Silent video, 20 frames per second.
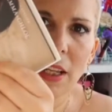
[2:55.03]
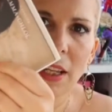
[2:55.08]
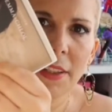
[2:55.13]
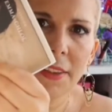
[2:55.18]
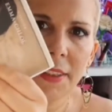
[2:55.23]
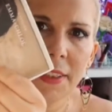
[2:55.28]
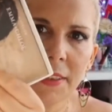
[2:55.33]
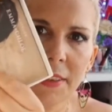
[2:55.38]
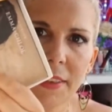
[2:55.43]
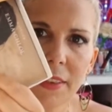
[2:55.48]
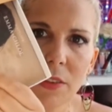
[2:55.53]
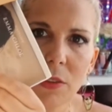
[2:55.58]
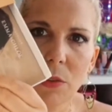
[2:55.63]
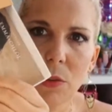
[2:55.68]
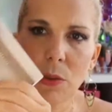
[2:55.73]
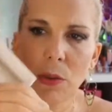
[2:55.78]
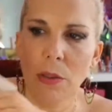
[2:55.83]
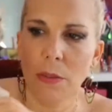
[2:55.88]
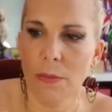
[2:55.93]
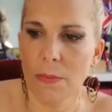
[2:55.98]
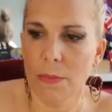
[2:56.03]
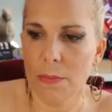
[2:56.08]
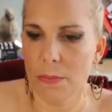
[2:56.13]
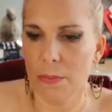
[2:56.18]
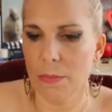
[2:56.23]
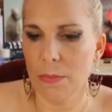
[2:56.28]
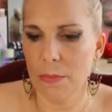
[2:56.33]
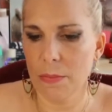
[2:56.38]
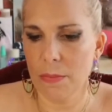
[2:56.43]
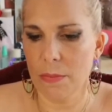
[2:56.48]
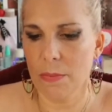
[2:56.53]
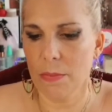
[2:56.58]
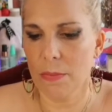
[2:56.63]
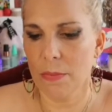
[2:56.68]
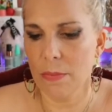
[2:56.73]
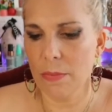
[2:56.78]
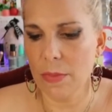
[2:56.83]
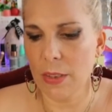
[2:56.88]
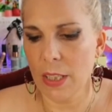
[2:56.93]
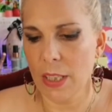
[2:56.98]
un édito
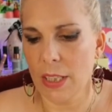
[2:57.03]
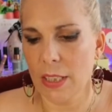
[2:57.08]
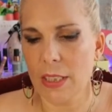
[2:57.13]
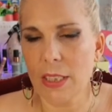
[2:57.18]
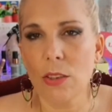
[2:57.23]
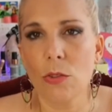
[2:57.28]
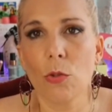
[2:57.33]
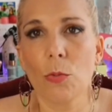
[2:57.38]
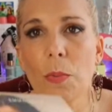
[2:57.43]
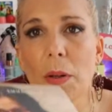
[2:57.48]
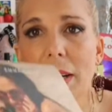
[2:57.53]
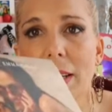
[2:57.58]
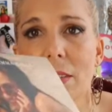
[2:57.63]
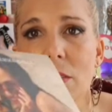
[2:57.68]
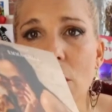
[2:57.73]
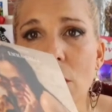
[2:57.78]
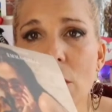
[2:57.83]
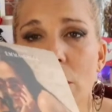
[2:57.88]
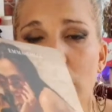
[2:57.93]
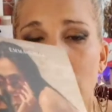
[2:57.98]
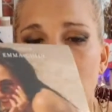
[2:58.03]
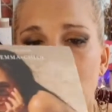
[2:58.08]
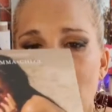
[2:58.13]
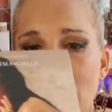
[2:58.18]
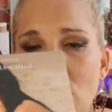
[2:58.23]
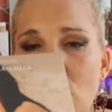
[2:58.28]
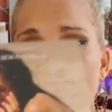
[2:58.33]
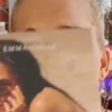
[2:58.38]
qui nous présente et eh ben,